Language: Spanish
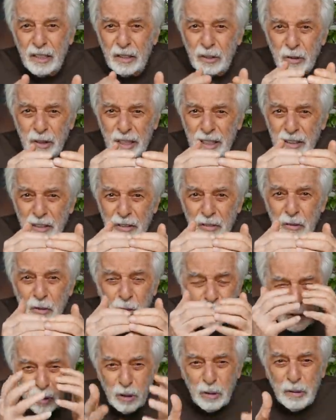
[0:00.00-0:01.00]
Tú eres un
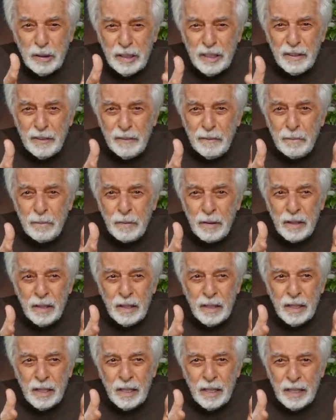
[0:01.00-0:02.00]
joven
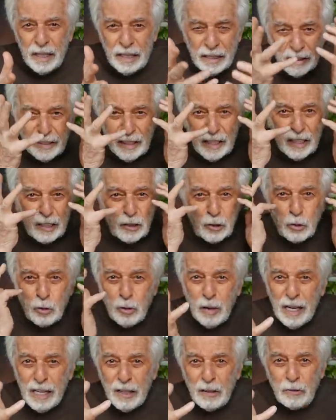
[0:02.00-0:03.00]

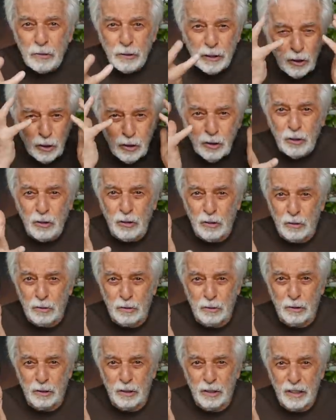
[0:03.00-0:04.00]
intelectual,
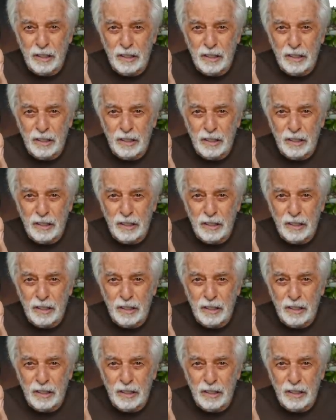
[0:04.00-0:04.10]
filósofo,